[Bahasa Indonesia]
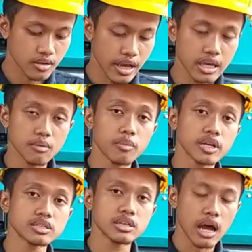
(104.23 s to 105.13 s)
dry
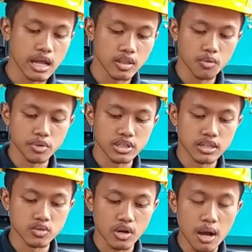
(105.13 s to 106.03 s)
plus atau
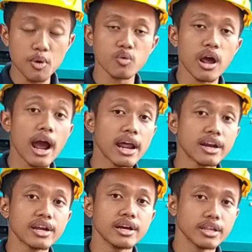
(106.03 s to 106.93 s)
bisa juga
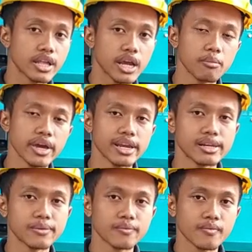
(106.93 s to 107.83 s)
menggunakan dry
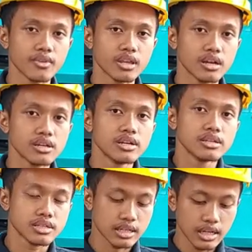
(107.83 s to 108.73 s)
main.
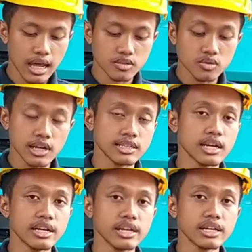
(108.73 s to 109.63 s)
Jadi langsung
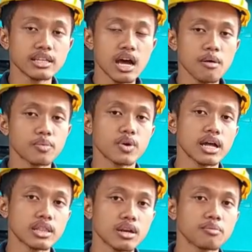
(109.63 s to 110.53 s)
saja ini kita
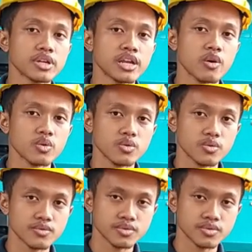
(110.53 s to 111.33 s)
buka terlebih dahulu.